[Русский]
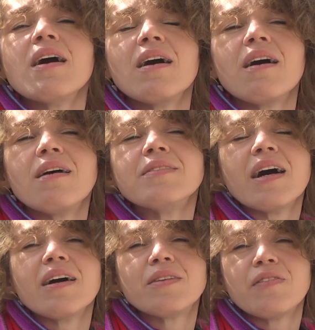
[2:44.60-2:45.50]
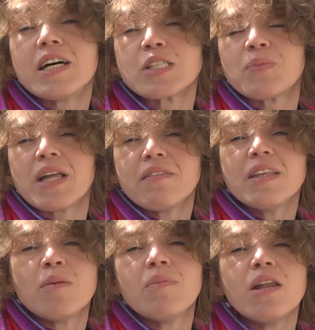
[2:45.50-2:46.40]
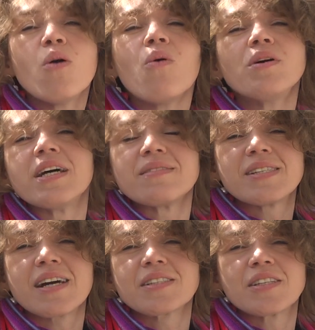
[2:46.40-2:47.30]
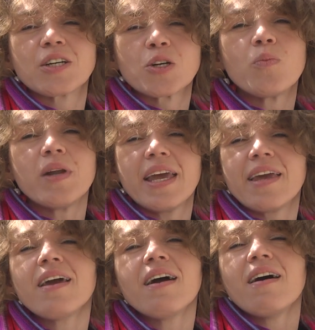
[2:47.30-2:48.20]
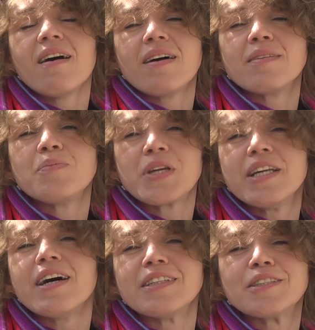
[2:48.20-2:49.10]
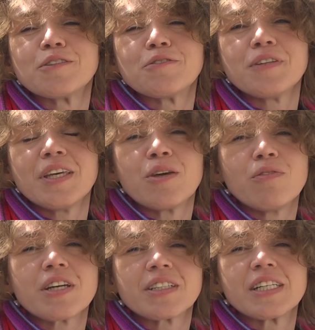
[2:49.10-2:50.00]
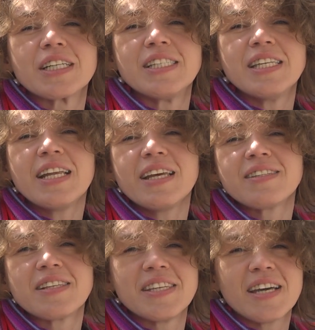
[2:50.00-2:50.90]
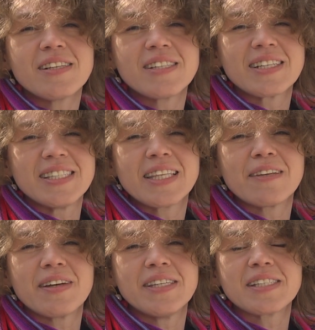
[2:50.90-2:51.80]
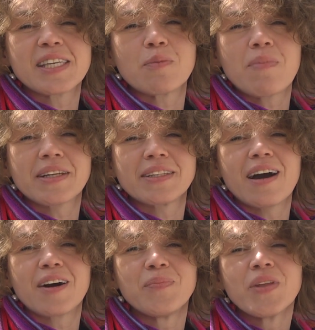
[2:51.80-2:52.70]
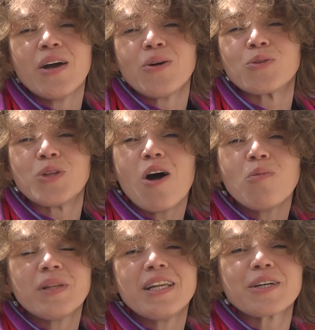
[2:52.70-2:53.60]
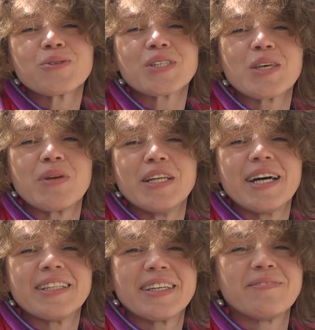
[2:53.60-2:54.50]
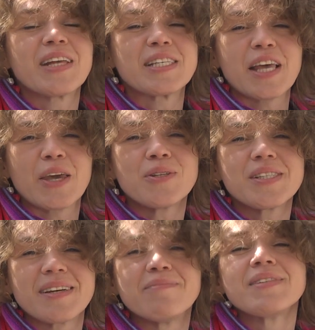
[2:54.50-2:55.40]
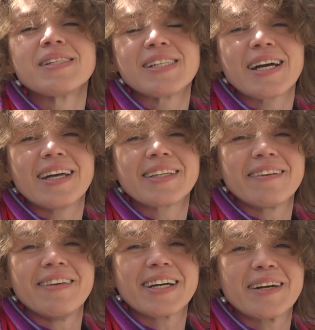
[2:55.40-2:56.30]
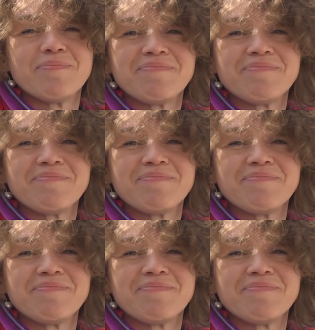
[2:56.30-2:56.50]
а, на 2,5 миллиона царских рублей – бриллиантов и ювелирных изделий затерялся где-то в одесских портах. Куда уплыли русские бриллианты, остается загадкой века.